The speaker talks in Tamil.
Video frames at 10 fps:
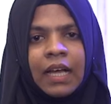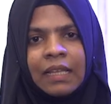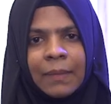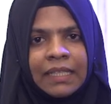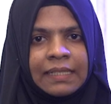
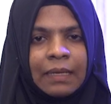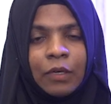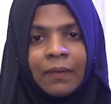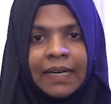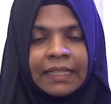அதே மாதிரி
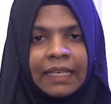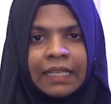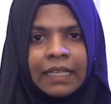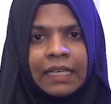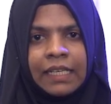சமூக
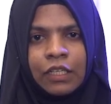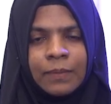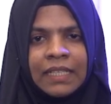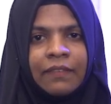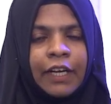வலைதளங்களில்
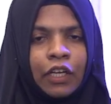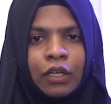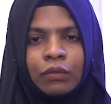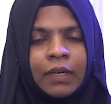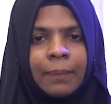இன்னும் சில
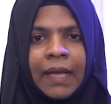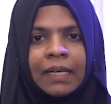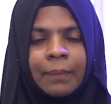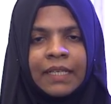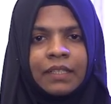வீடியோக்கள் கூட
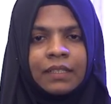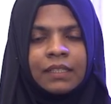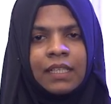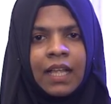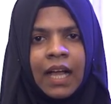பகிரப்பட்டிருந்தது